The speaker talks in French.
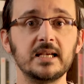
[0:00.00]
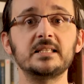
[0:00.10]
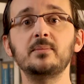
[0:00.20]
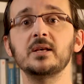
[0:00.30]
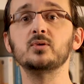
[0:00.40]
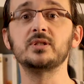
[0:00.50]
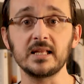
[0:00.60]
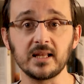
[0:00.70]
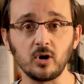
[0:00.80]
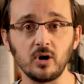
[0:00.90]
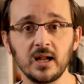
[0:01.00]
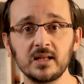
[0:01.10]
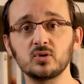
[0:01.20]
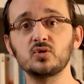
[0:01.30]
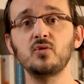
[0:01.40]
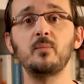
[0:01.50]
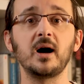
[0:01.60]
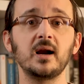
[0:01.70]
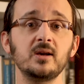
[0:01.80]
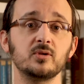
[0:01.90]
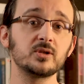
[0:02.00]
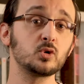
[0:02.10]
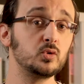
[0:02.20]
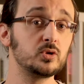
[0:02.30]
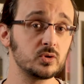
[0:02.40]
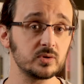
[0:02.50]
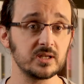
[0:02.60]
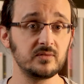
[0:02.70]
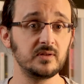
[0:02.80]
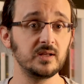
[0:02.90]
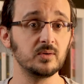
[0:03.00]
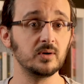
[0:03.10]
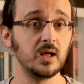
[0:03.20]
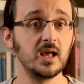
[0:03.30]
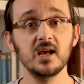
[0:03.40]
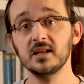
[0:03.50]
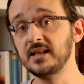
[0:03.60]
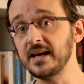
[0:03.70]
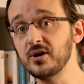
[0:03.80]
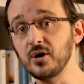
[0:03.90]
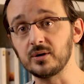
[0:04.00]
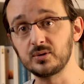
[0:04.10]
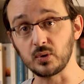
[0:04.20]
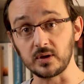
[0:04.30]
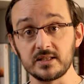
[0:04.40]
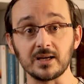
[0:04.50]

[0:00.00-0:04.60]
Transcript: Et c'est bien de cette erreur-là dont je vous parlais en introduction de cette vidéo. D'ailleurs, sur les